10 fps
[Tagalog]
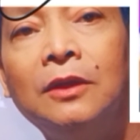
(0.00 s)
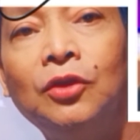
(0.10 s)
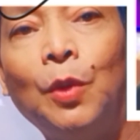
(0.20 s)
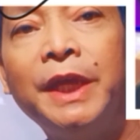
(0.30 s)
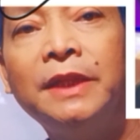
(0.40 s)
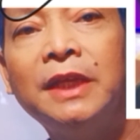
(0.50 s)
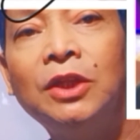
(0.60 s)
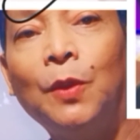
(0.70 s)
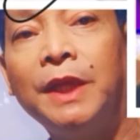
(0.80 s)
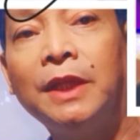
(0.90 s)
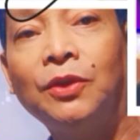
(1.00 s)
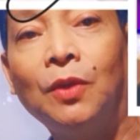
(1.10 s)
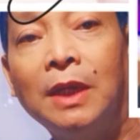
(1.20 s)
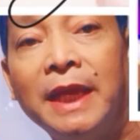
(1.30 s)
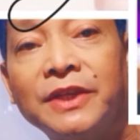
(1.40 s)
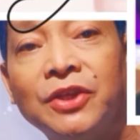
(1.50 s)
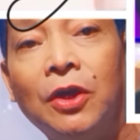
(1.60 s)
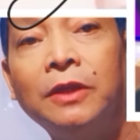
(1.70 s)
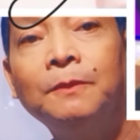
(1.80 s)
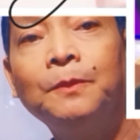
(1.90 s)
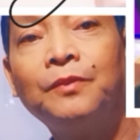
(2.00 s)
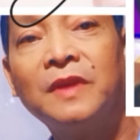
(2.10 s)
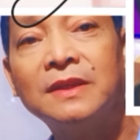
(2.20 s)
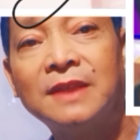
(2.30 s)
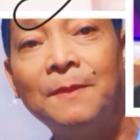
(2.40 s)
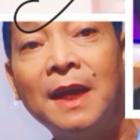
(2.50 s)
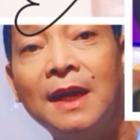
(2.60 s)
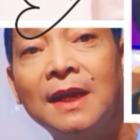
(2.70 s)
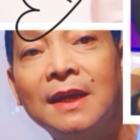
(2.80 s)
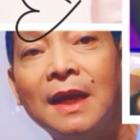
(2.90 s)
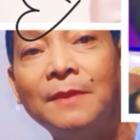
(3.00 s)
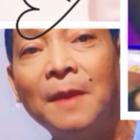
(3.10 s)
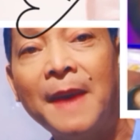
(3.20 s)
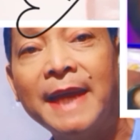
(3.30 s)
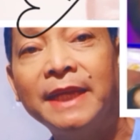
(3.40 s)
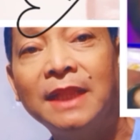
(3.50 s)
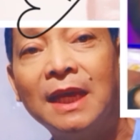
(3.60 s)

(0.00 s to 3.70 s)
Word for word: 2022 election sa mga kababayan na